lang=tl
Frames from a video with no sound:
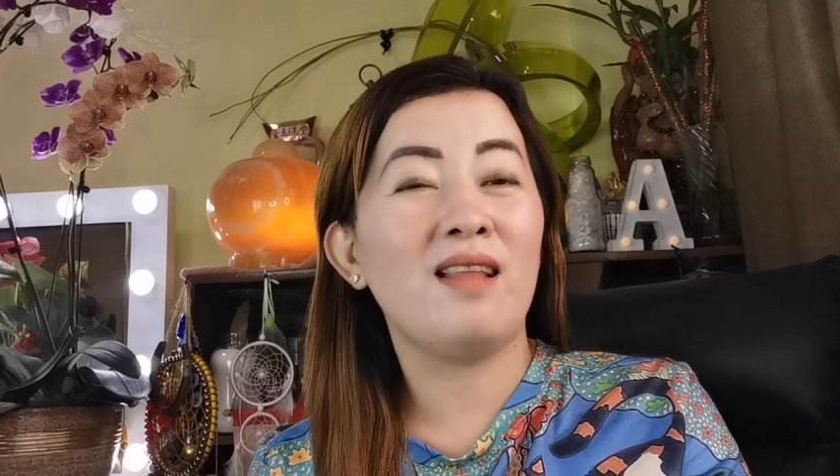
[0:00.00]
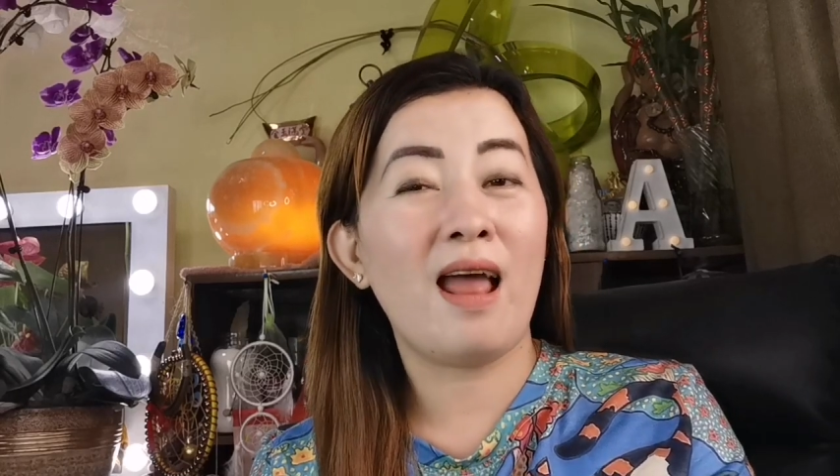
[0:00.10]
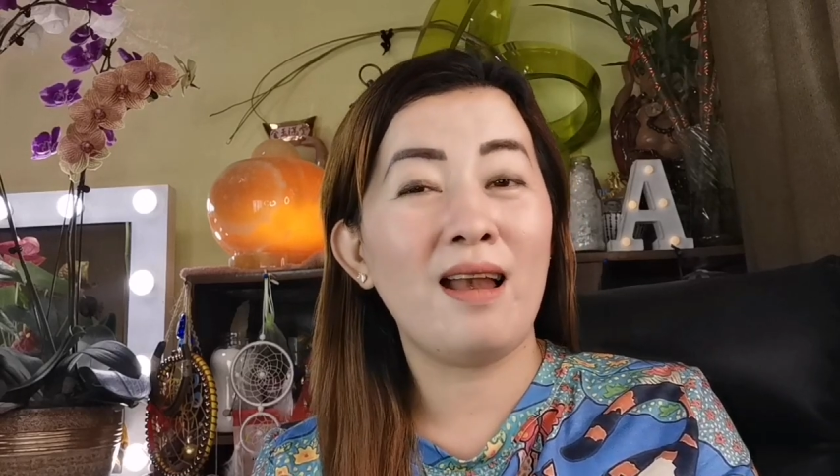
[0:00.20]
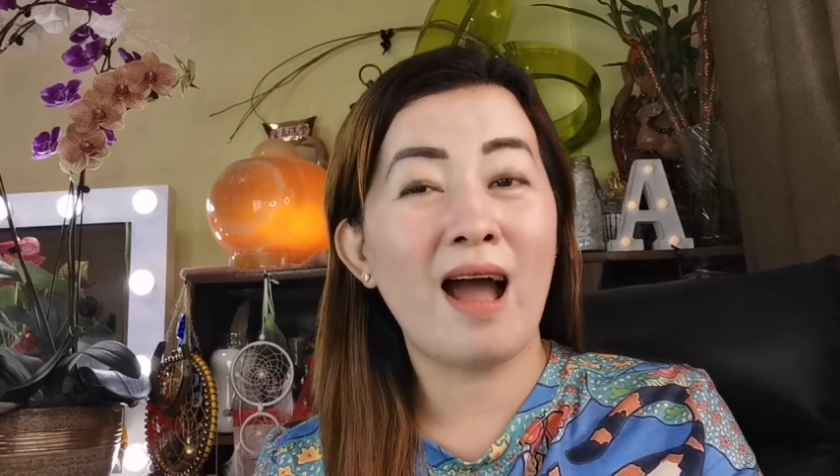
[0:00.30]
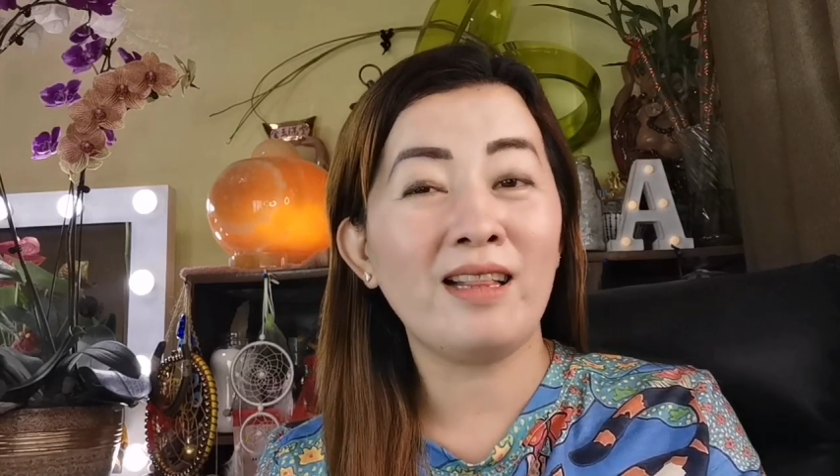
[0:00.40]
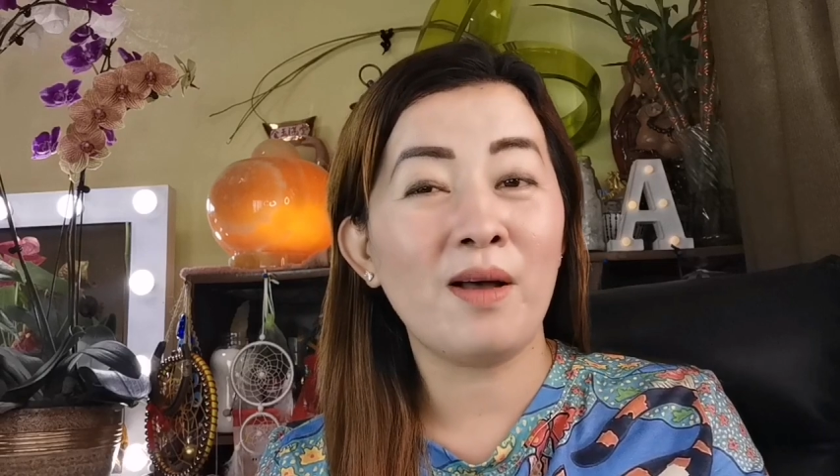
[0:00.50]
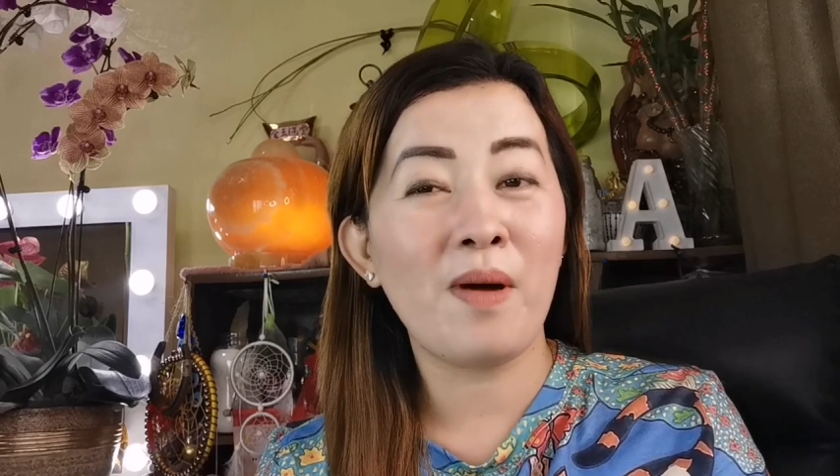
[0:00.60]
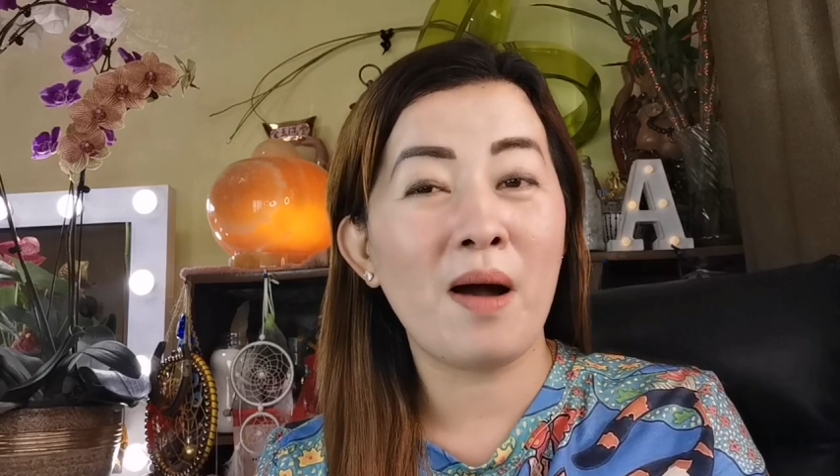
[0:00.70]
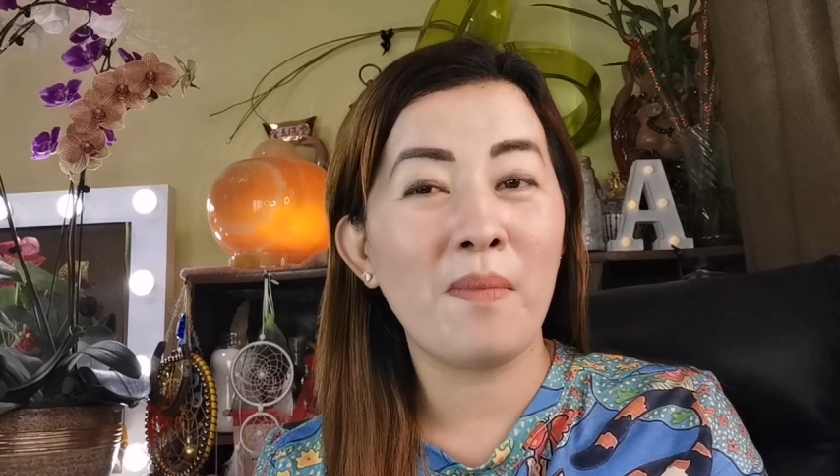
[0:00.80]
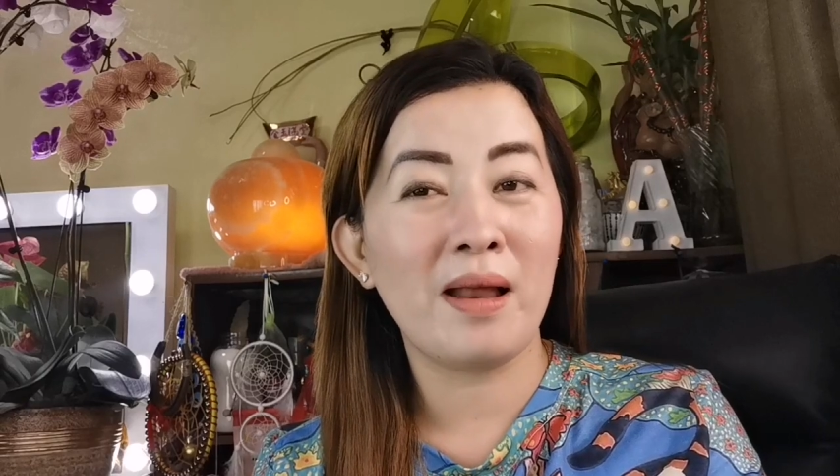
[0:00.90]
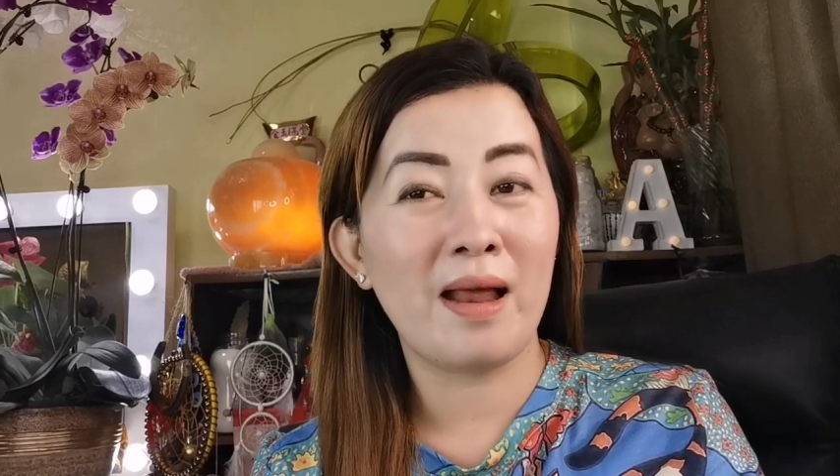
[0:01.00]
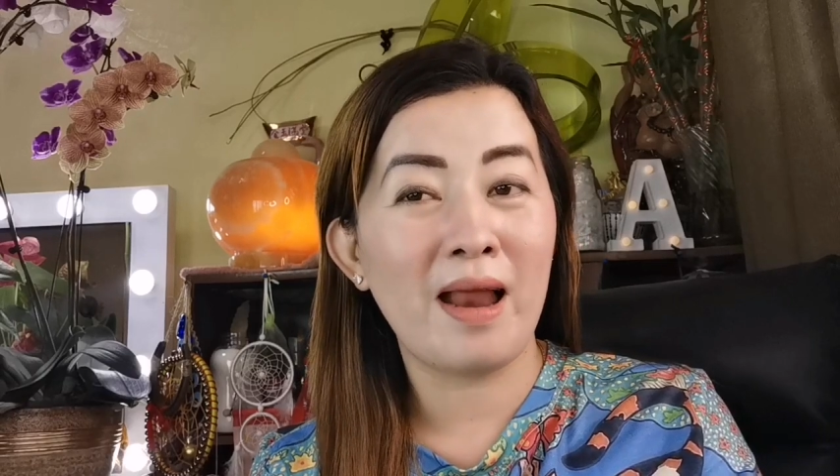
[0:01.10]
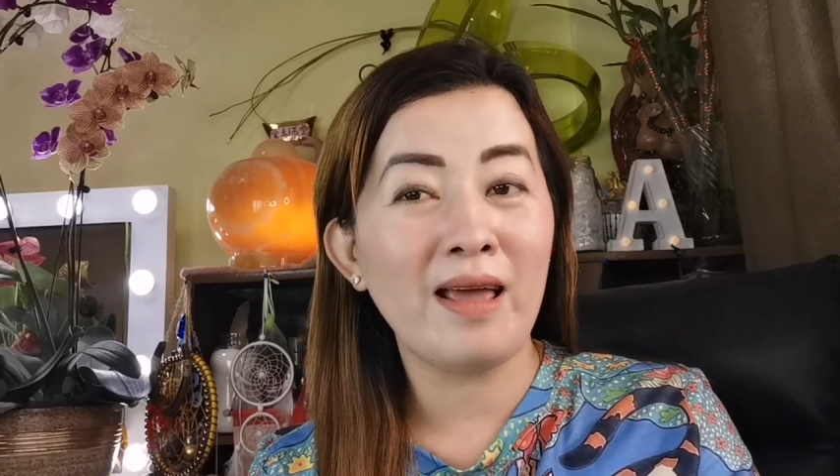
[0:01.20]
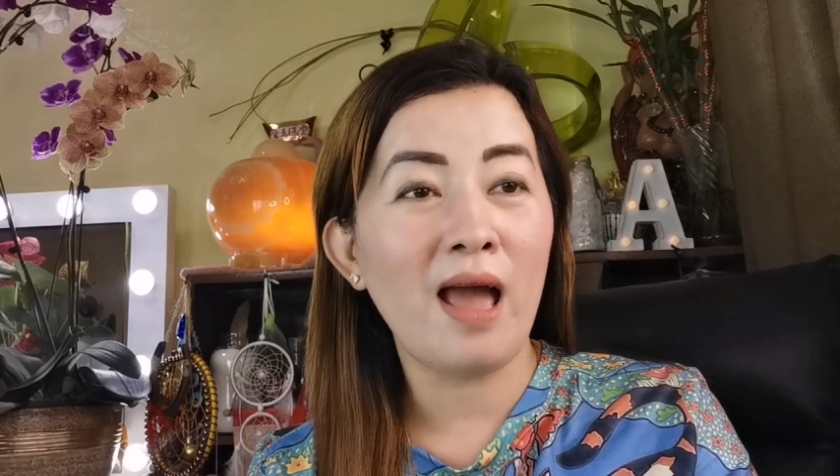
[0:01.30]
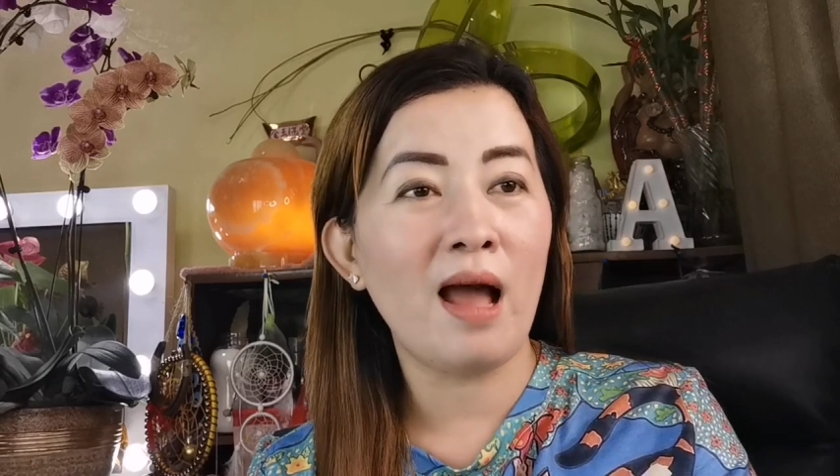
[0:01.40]
dahil lahat ng mga
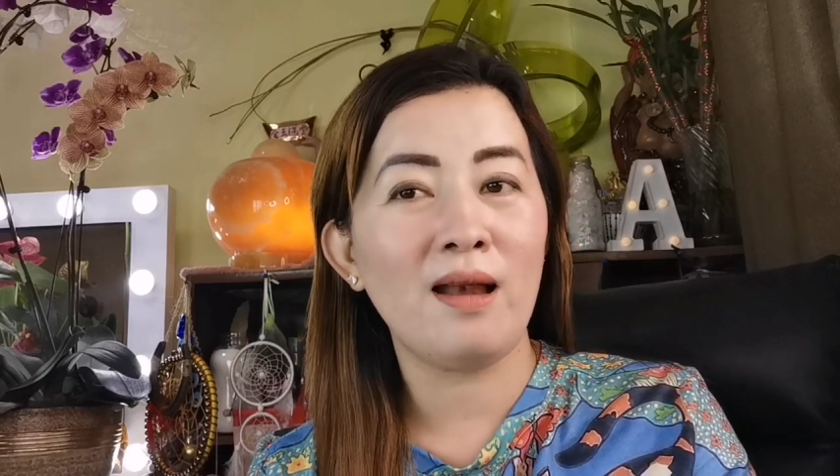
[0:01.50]
mananaya,